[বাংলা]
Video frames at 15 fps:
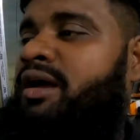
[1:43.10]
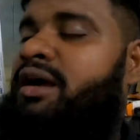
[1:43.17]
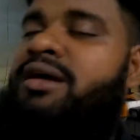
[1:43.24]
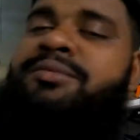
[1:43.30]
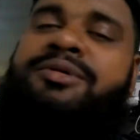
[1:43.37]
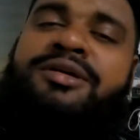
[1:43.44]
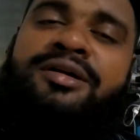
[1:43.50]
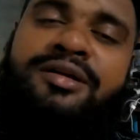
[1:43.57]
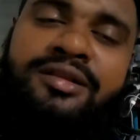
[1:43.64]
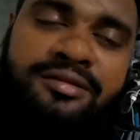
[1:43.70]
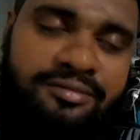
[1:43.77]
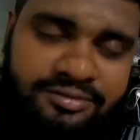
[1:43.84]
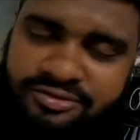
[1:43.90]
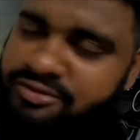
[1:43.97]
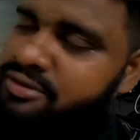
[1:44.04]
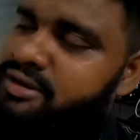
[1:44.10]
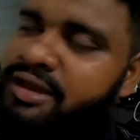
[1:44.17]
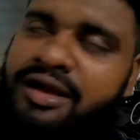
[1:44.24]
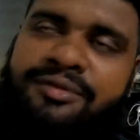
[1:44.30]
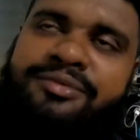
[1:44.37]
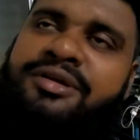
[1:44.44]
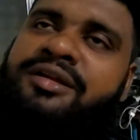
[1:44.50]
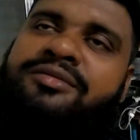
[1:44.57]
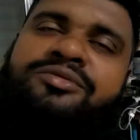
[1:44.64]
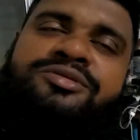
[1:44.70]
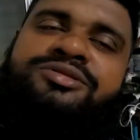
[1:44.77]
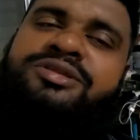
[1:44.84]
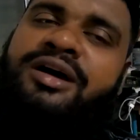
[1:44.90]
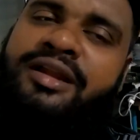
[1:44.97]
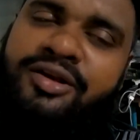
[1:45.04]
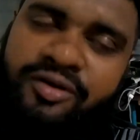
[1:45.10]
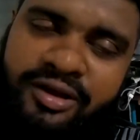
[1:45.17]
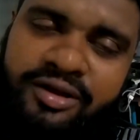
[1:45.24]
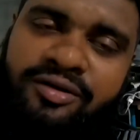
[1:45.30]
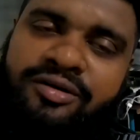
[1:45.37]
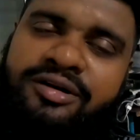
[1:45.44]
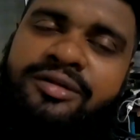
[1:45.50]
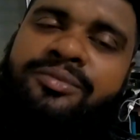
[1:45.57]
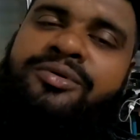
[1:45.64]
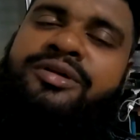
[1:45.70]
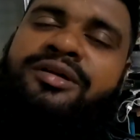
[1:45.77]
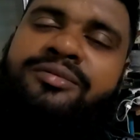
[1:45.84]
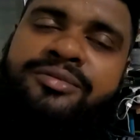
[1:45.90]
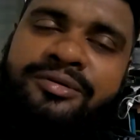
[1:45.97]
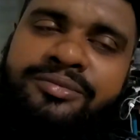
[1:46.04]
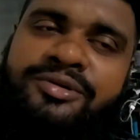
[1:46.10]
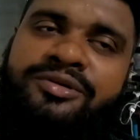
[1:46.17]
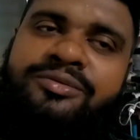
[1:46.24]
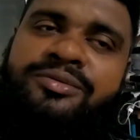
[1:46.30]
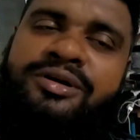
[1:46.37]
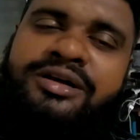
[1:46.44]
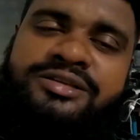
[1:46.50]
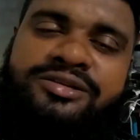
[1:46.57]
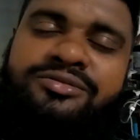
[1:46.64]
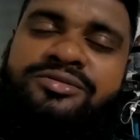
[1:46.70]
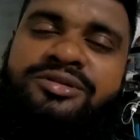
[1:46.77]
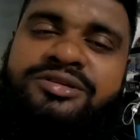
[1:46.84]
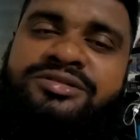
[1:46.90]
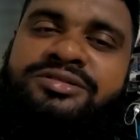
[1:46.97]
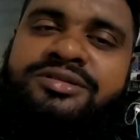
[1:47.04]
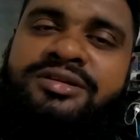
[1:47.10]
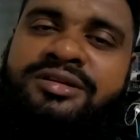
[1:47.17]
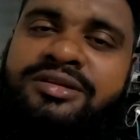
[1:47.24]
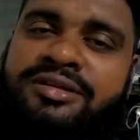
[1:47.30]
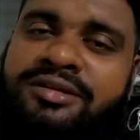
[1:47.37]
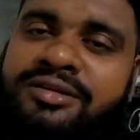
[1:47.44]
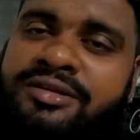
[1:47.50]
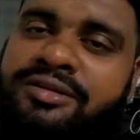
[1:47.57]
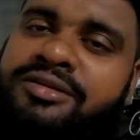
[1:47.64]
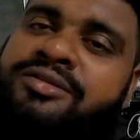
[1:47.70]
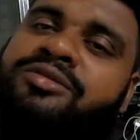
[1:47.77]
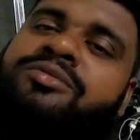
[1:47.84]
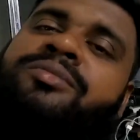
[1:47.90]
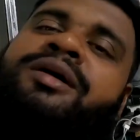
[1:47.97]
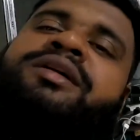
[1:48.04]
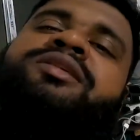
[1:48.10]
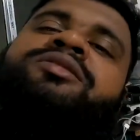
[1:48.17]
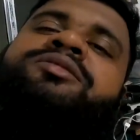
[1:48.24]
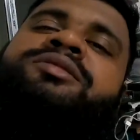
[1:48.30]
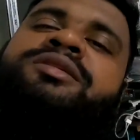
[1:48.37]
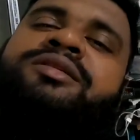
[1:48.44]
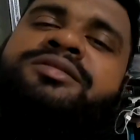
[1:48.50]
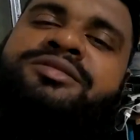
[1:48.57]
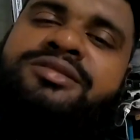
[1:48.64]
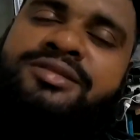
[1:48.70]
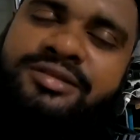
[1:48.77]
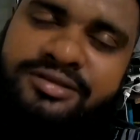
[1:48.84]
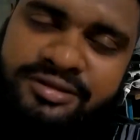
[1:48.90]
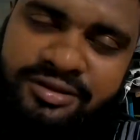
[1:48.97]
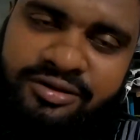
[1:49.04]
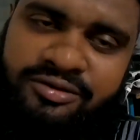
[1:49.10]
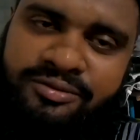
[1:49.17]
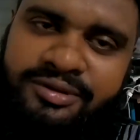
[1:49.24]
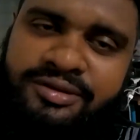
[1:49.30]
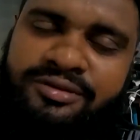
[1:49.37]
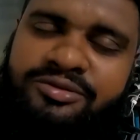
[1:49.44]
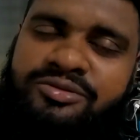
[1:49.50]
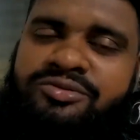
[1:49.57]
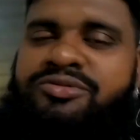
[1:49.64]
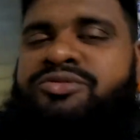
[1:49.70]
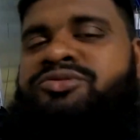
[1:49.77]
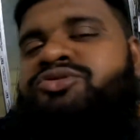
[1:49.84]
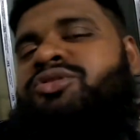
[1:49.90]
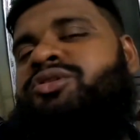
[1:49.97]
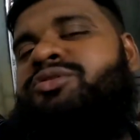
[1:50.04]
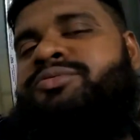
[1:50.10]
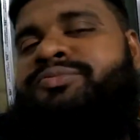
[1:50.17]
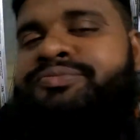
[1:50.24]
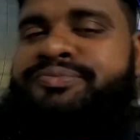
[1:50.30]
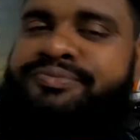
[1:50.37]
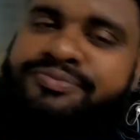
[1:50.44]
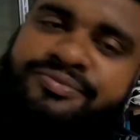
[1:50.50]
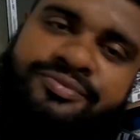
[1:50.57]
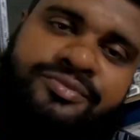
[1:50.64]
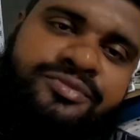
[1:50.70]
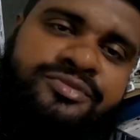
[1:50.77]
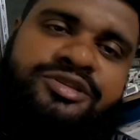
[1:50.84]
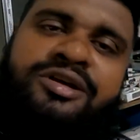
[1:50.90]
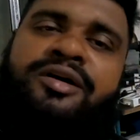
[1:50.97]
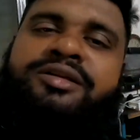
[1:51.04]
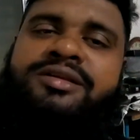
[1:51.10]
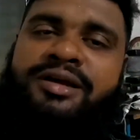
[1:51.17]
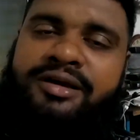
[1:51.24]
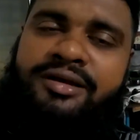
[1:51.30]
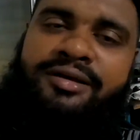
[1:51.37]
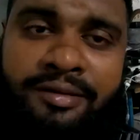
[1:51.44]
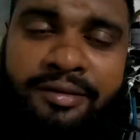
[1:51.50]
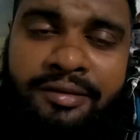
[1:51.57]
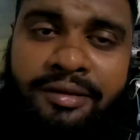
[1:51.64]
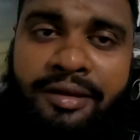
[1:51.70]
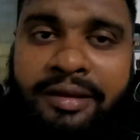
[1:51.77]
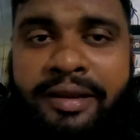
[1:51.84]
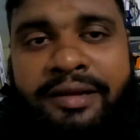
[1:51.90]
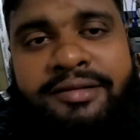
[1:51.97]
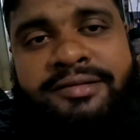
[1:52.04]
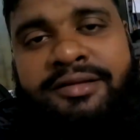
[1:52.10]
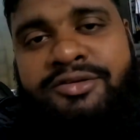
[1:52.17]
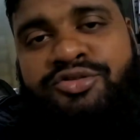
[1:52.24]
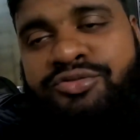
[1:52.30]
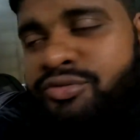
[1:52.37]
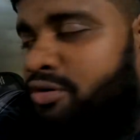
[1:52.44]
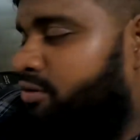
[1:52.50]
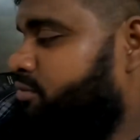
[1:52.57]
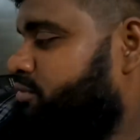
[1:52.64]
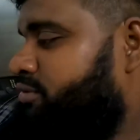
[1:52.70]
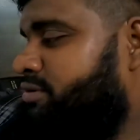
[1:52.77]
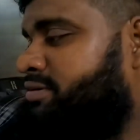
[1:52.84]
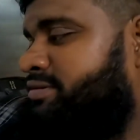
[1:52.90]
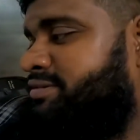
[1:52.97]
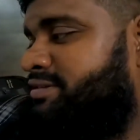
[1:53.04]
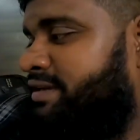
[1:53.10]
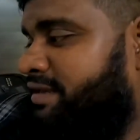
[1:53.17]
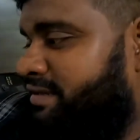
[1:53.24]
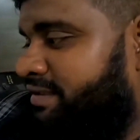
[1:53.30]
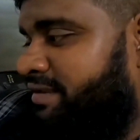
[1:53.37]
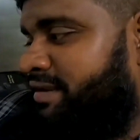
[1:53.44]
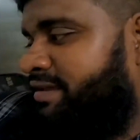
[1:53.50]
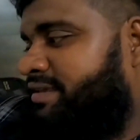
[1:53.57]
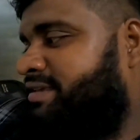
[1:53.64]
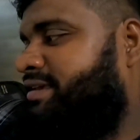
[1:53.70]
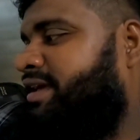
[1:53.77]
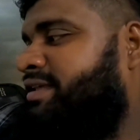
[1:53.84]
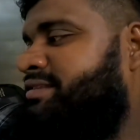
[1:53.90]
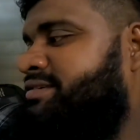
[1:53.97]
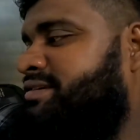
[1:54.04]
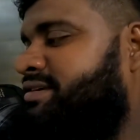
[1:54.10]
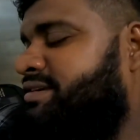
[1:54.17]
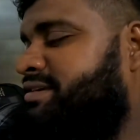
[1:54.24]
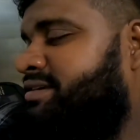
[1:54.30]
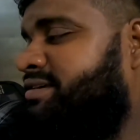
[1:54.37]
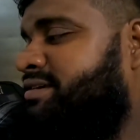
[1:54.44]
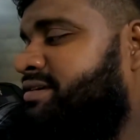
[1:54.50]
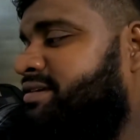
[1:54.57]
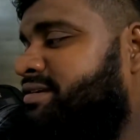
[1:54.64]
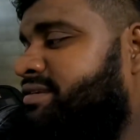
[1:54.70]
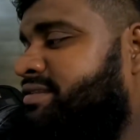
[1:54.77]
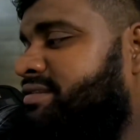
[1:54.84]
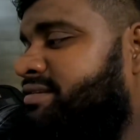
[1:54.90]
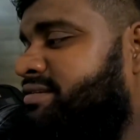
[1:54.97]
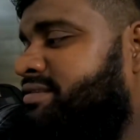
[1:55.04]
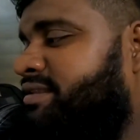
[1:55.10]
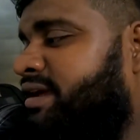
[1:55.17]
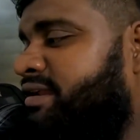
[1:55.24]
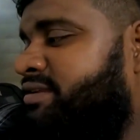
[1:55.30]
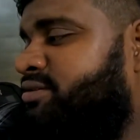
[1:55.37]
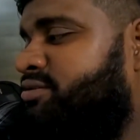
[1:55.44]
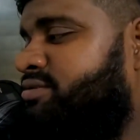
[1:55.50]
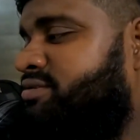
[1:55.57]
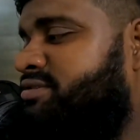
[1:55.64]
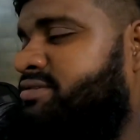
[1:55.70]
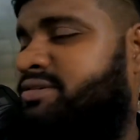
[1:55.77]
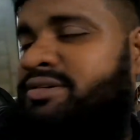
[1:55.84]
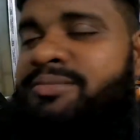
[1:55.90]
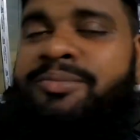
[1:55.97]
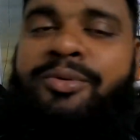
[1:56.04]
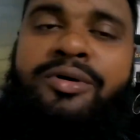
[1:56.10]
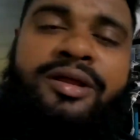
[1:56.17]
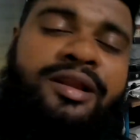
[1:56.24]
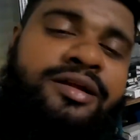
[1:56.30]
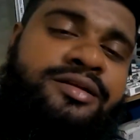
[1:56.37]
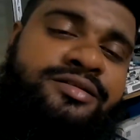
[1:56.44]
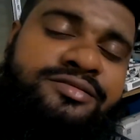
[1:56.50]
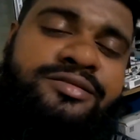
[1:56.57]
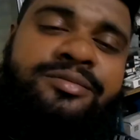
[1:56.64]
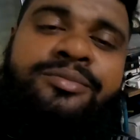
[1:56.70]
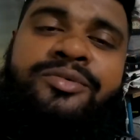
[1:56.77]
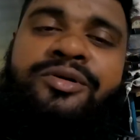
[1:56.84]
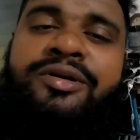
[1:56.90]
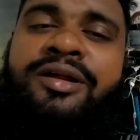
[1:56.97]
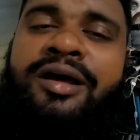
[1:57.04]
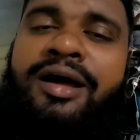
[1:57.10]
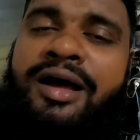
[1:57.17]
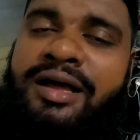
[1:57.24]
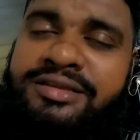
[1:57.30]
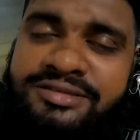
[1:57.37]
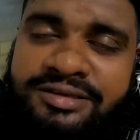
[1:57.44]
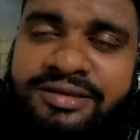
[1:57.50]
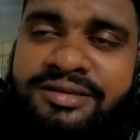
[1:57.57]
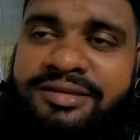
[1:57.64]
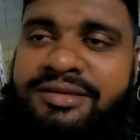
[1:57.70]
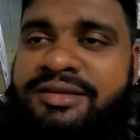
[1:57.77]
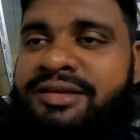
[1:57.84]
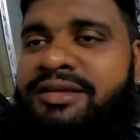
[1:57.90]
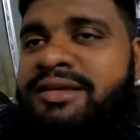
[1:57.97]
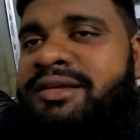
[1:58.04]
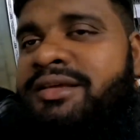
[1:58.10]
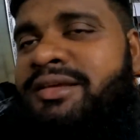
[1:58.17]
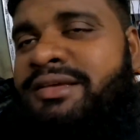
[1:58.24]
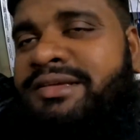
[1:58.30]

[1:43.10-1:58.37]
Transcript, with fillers: আগামীকাল সরি আগামীকাল বলছি আর কয়েক ঘন্টা পরেই আমরা বেরোবো কাজের উদ্দেশ্যে তো বাকি কথা যেতে যেতে হবে তো চলো যাওয়া যাক আর একটা সুখবর জানিয়ে রাখি আজকে তারিখ হচ্ছে পয়লা ডিসেম্বর আজকের দিনে